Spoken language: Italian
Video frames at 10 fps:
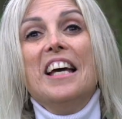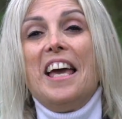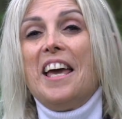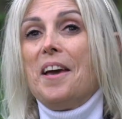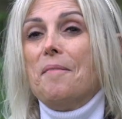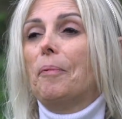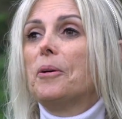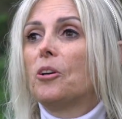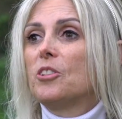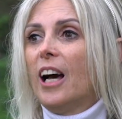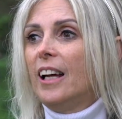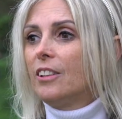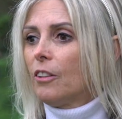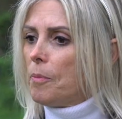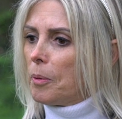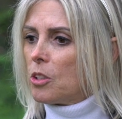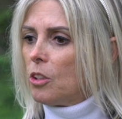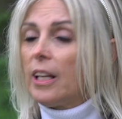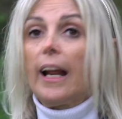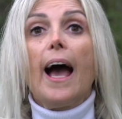E poi cos'altro vi posso
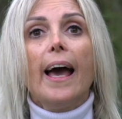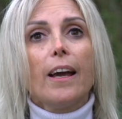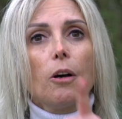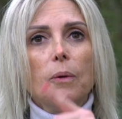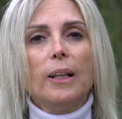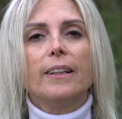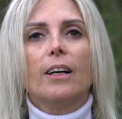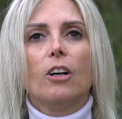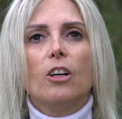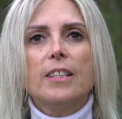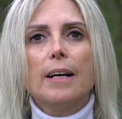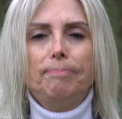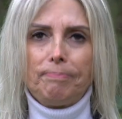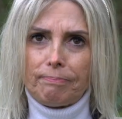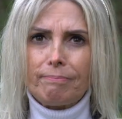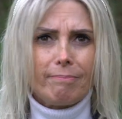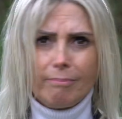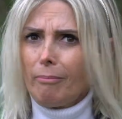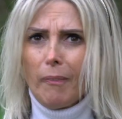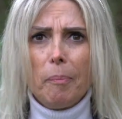dire? Ah ecco, un'altra cosa
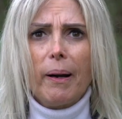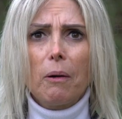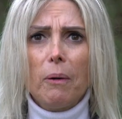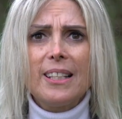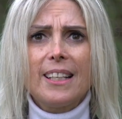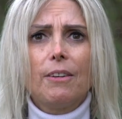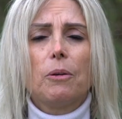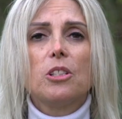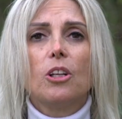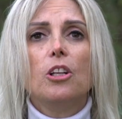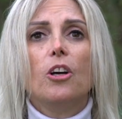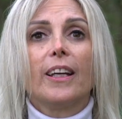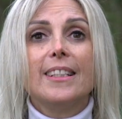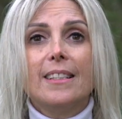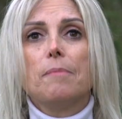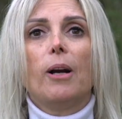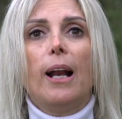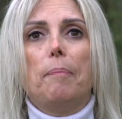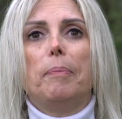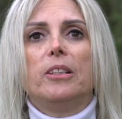per la quale serve questo olio è che stimola
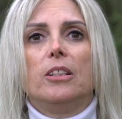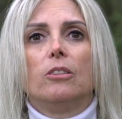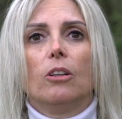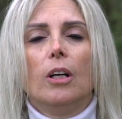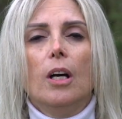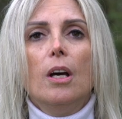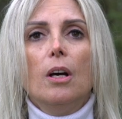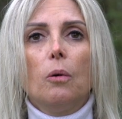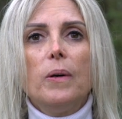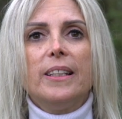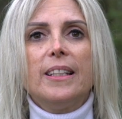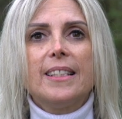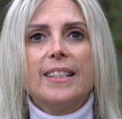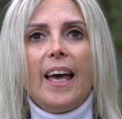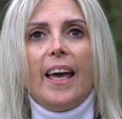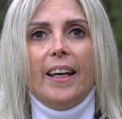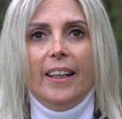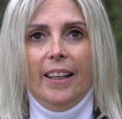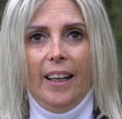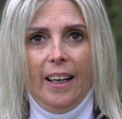l'appetito. Quindi se eh,
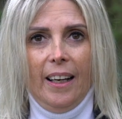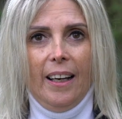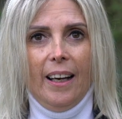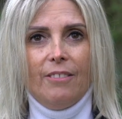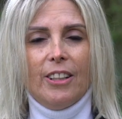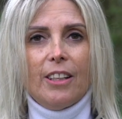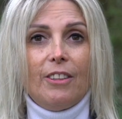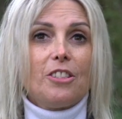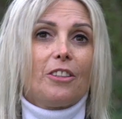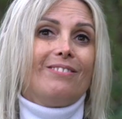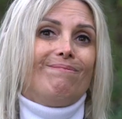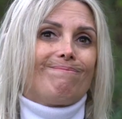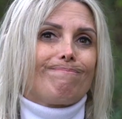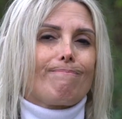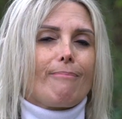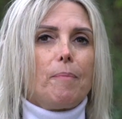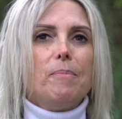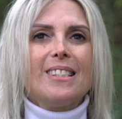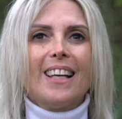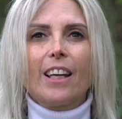avete adesso
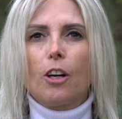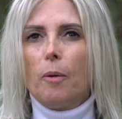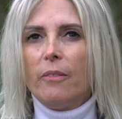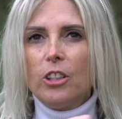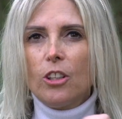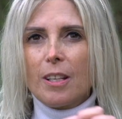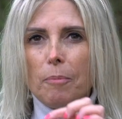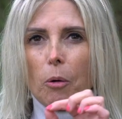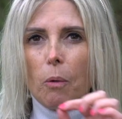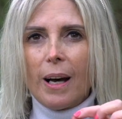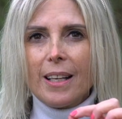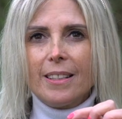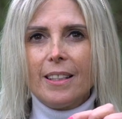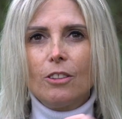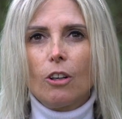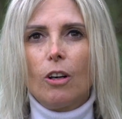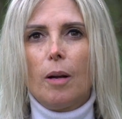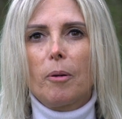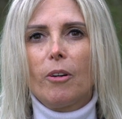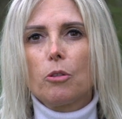mi sa che come video siamo quasi intorno alla
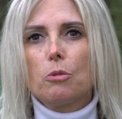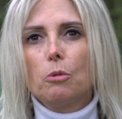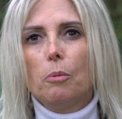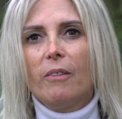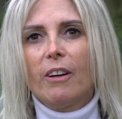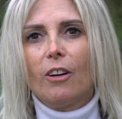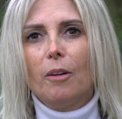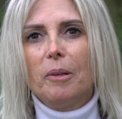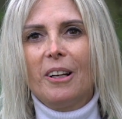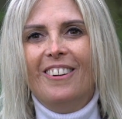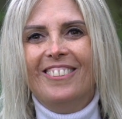prova costume, vero Albino?